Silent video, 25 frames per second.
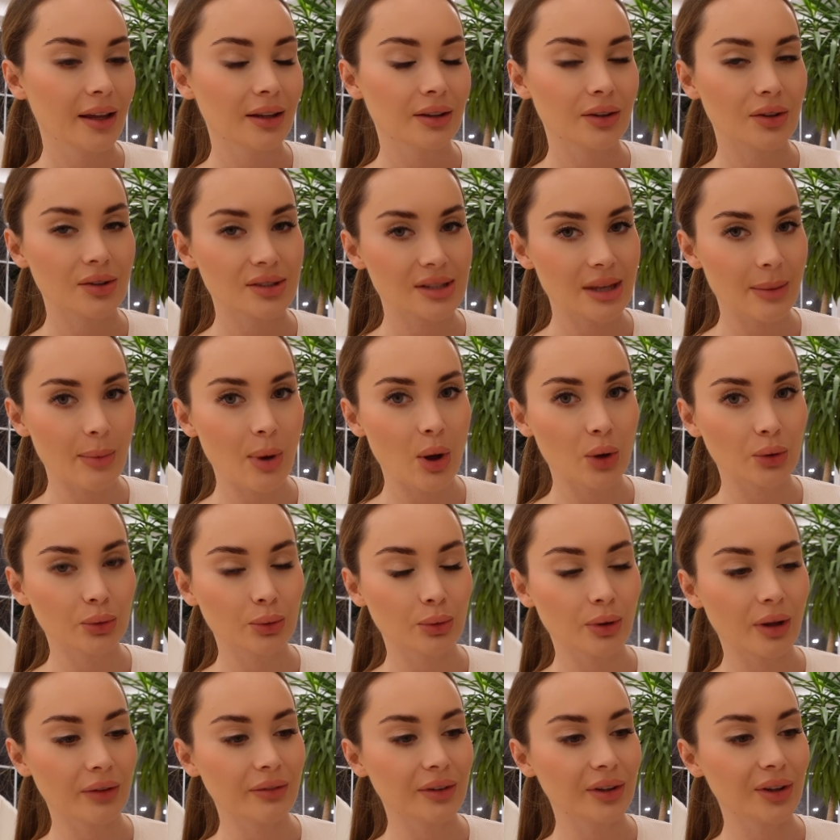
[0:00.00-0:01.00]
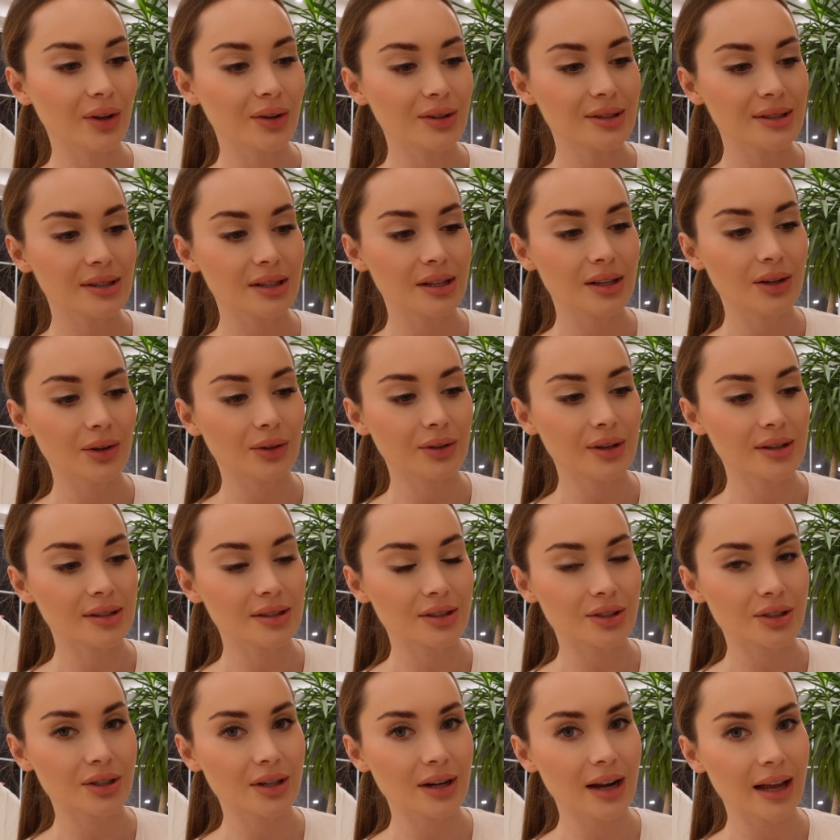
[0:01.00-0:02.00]
do samochodu na wynos i on
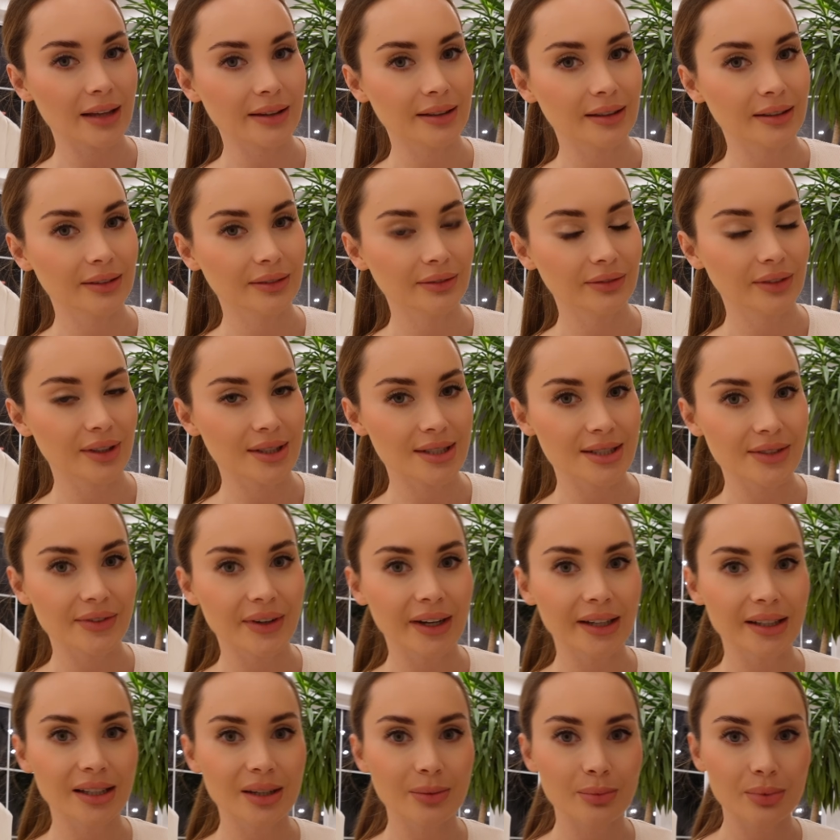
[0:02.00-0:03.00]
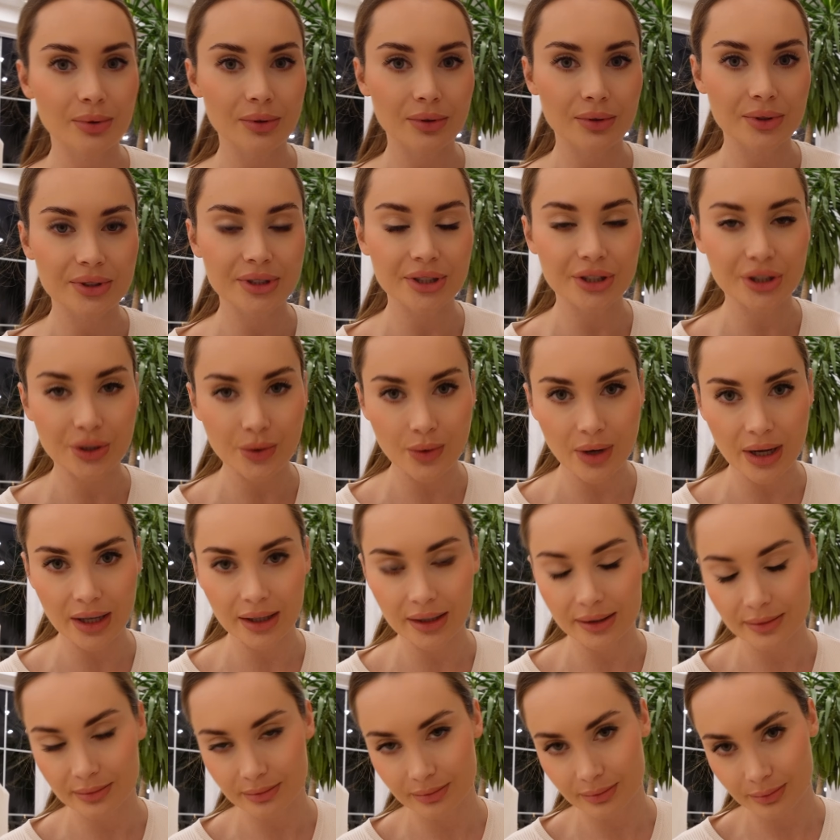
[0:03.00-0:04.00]
jest szklany, więc fajnie, bo ze
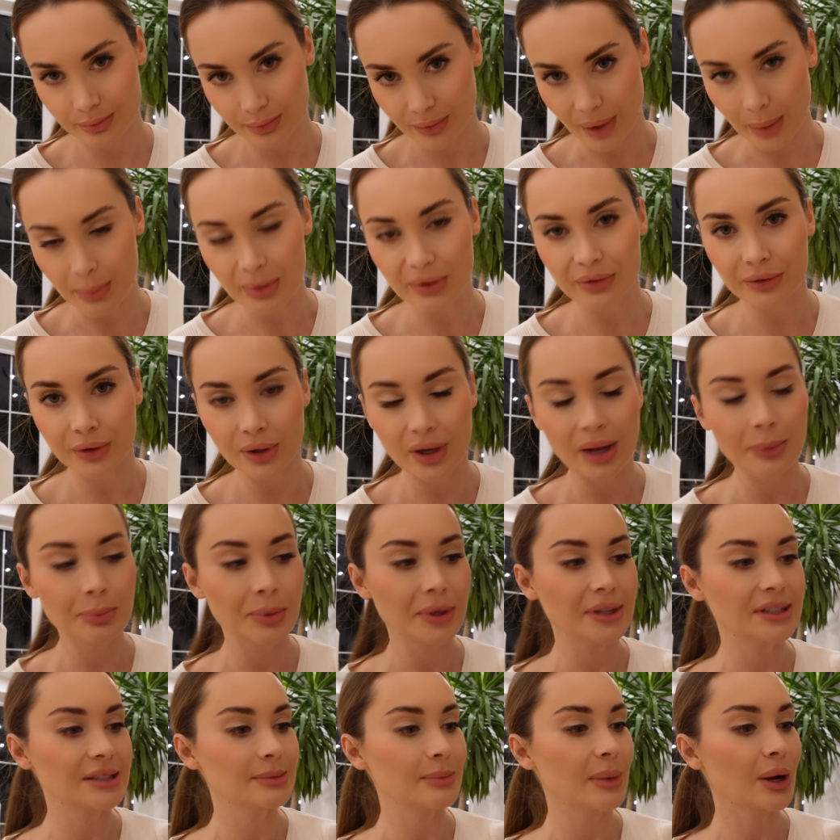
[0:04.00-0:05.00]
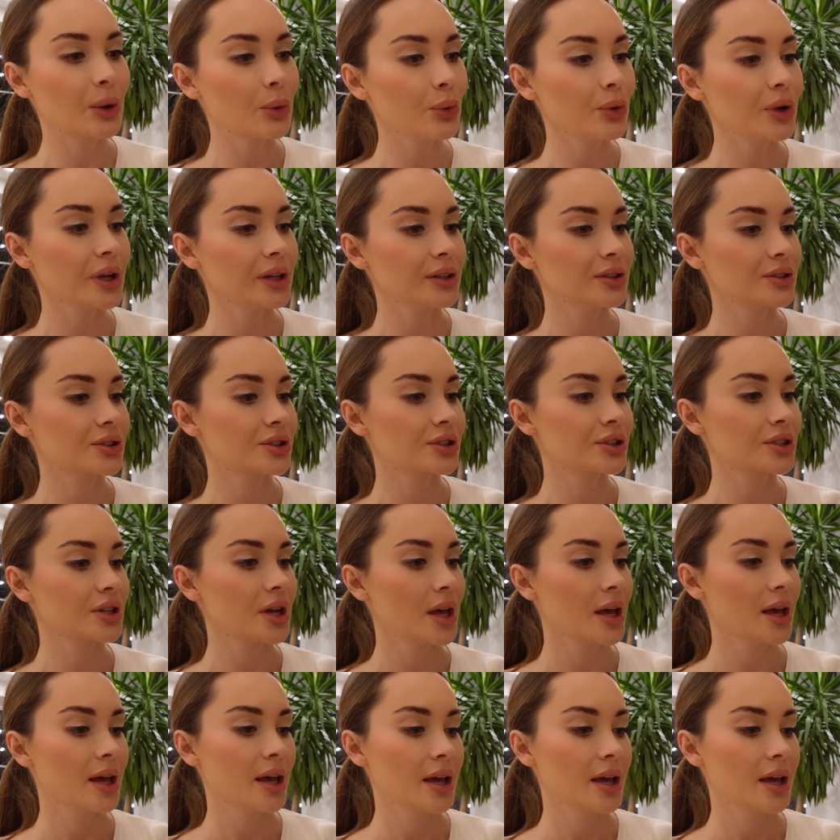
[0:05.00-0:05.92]
szkła na pewno lepiej smakuje niż